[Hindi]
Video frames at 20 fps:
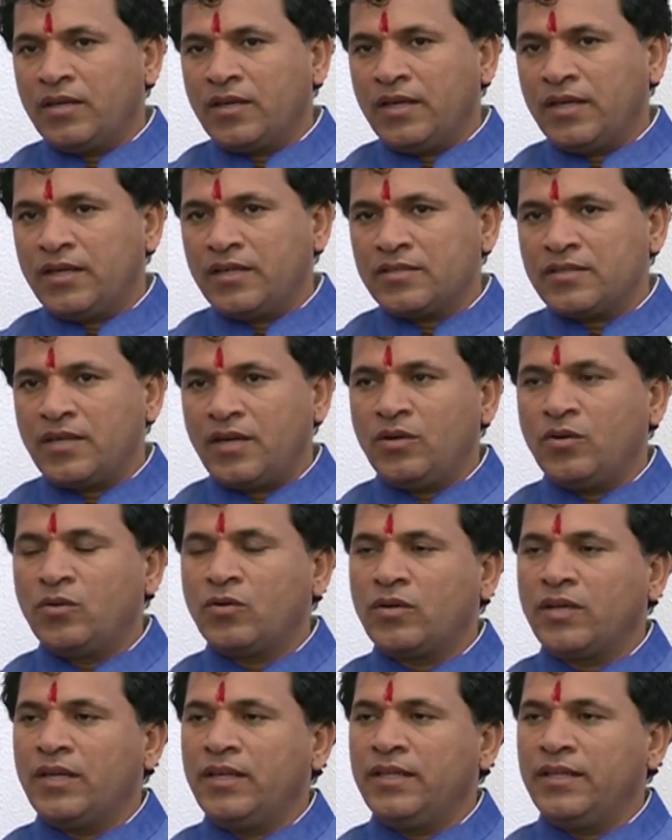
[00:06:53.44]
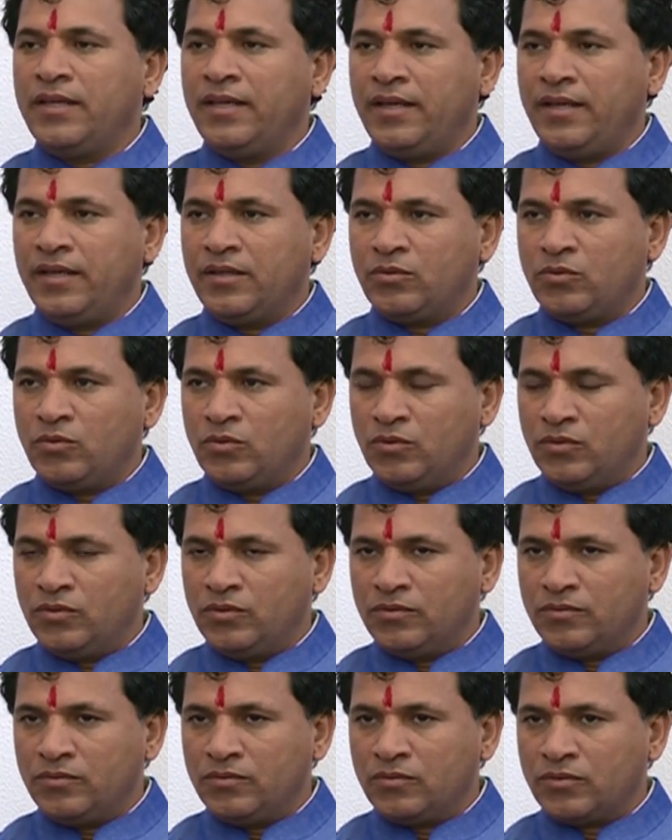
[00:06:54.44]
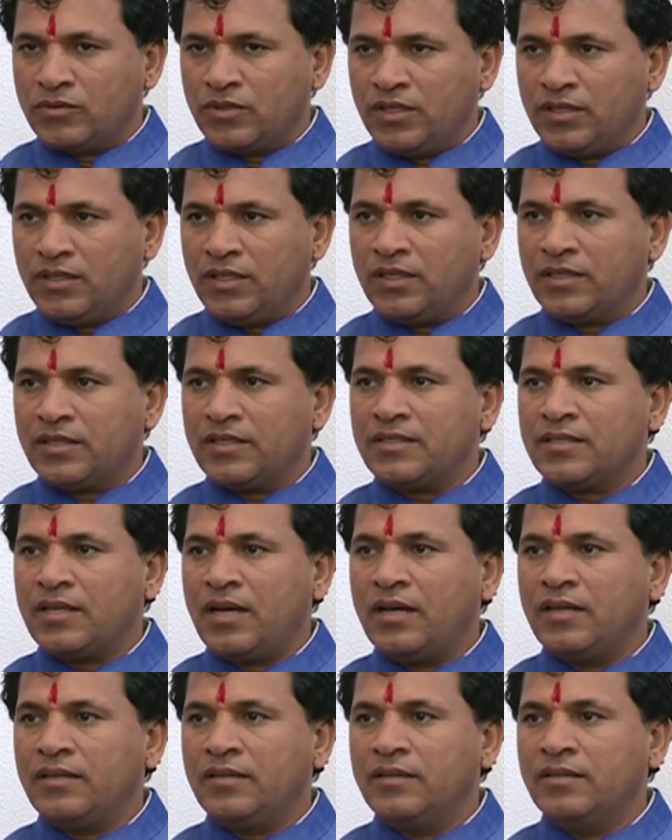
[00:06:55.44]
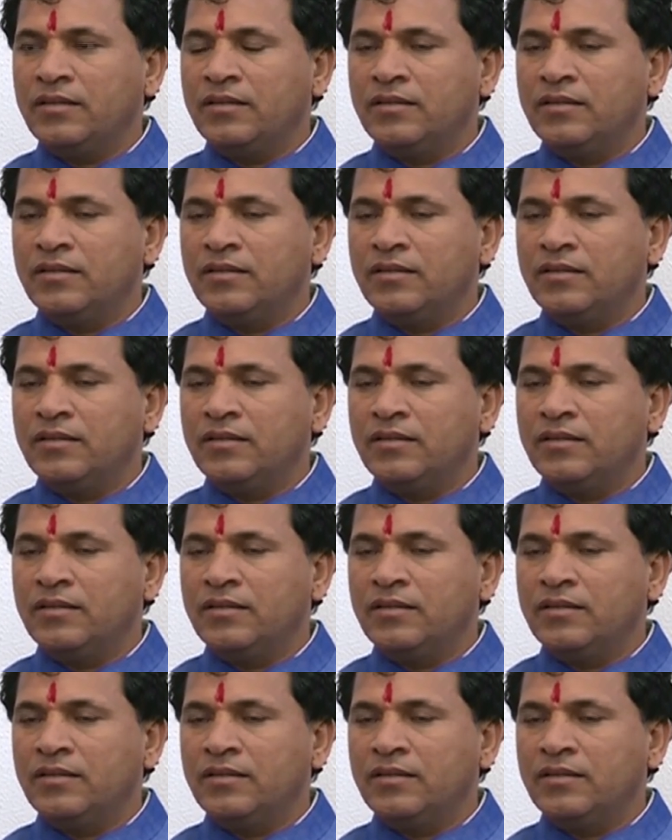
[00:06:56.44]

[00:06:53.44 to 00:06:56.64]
कि किसानों के लिए एक तो उसके अंदर किसान